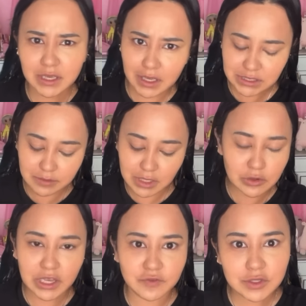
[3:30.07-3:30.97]
seguí así,
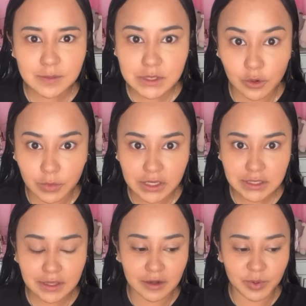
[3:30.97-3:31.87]
viendo las fotos de mis
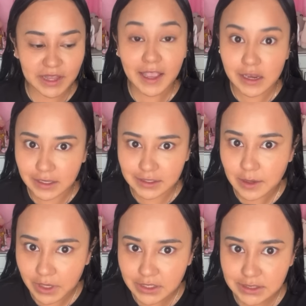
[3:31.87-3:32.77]
alumnas, y de repente Cali, que
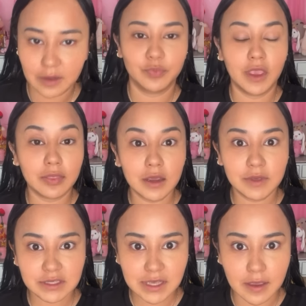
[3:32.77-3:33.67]
es la maestra, entra
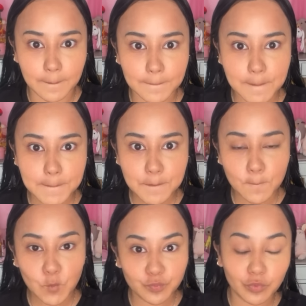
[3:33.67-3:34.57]
y me dice,
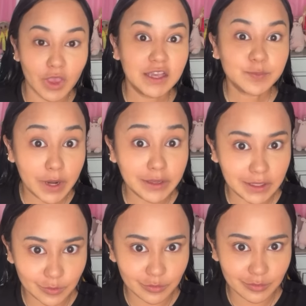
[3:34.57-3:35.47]
es para
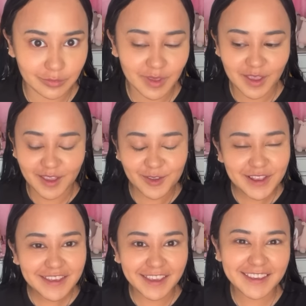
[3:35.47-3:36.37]
ti. Y
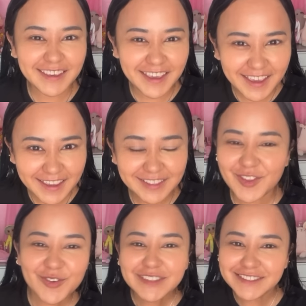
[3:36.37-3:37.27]
yo le dije, ¿qué?
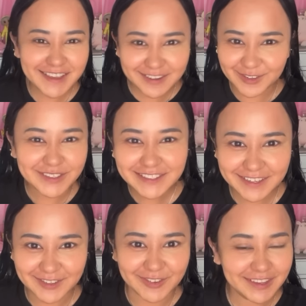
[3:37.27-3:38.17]
No, no es cierto, no es
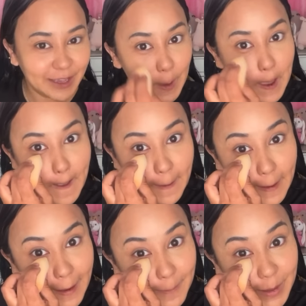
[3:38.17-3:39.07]
cierto.
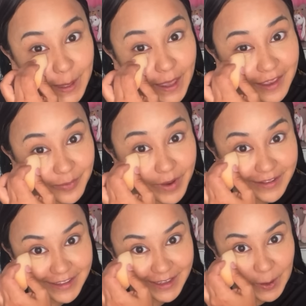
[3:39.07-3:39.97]
Y me dice, es
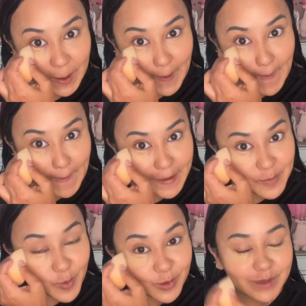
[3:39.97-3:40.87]
para ti.
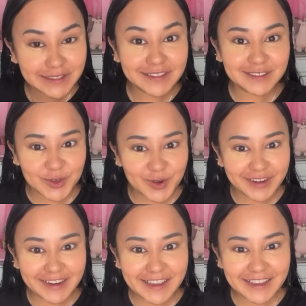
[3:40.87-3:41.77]
Y pongo más atención